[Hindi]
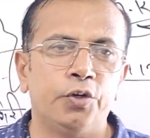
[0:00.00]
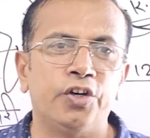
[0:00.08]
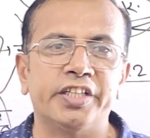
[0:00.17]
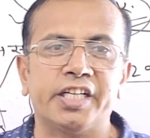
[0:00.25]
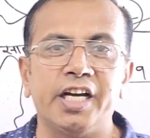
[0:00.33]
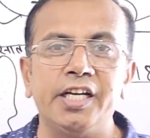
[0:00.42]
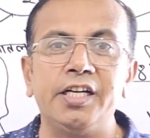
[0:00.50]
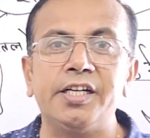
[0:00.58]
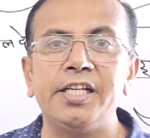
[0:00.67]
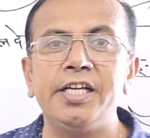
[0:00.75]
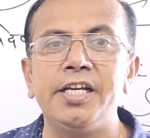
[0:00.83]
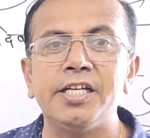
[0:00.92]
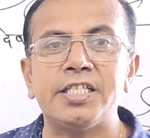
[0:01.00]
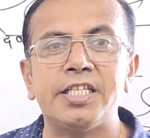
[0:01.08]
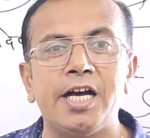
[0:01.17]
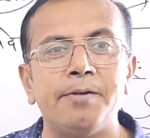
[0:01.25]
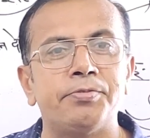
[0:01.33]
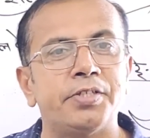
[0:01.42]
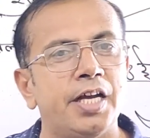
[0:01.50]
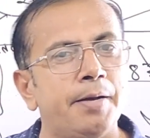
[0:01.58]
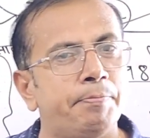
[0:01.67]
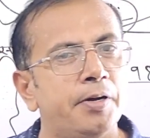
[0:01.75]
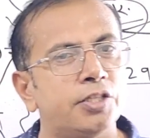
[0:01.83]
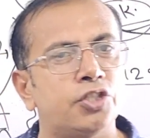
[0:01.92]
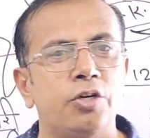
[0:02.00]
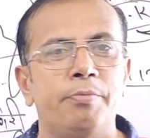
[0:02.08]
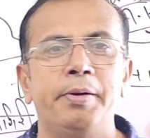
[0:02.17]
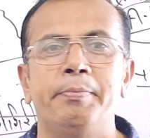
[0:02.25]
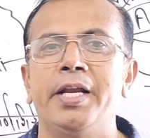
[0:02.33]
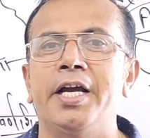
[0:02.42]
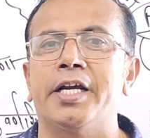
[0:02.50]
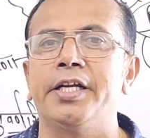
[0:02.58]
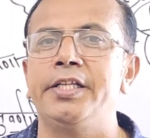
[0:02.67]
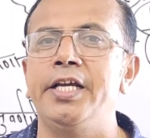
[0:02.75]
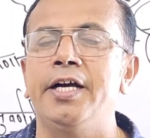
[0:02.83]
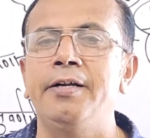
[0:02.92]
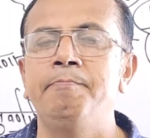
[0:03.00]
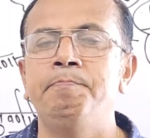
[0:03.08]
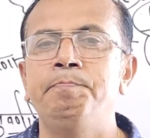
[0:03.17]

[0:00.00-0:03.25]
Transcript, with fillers: और कानड़ दे ने साफ साफ अक्षरों में मना कर दिया